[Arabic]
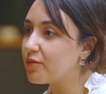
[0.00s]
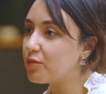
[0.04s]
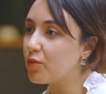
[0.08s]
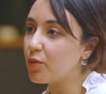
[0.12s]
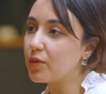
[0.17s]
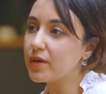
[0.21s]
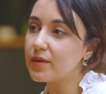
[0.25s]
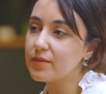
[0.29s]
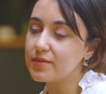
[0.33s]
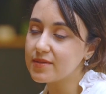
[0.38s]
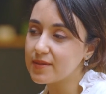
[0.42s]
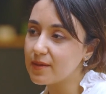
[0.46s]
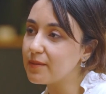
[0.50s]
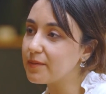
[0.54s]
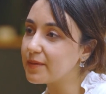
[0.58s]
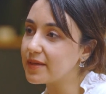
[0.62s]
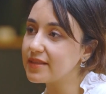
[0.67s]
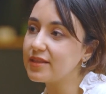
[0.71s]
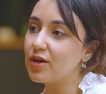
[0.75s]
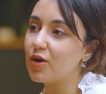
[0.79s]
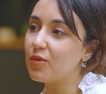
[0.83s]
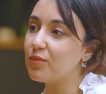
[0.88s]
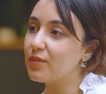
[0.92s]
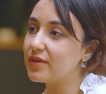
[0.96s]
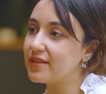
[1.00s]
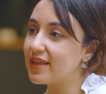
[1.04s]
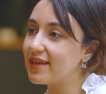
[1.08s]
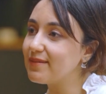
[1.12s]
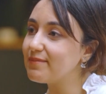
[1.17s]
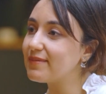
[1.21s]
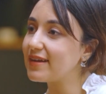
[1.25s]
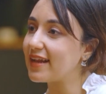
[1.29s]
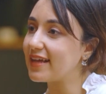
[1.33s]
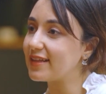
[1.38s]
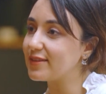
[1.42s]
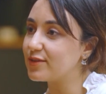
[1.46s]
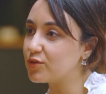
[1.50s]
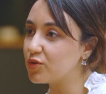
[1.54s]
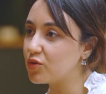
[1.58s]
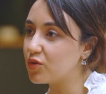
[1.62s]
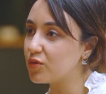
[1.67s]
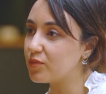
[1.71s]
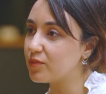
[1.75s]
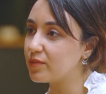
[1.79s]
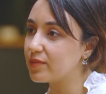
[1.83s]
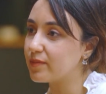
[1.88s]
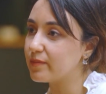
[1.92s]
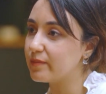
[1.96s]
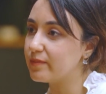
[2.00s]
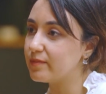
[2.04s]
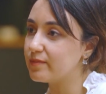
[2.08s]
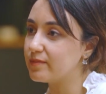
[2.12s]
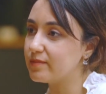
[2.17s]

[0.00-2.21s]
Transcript: مم. ممكن بسبب كده هم دايما عندهم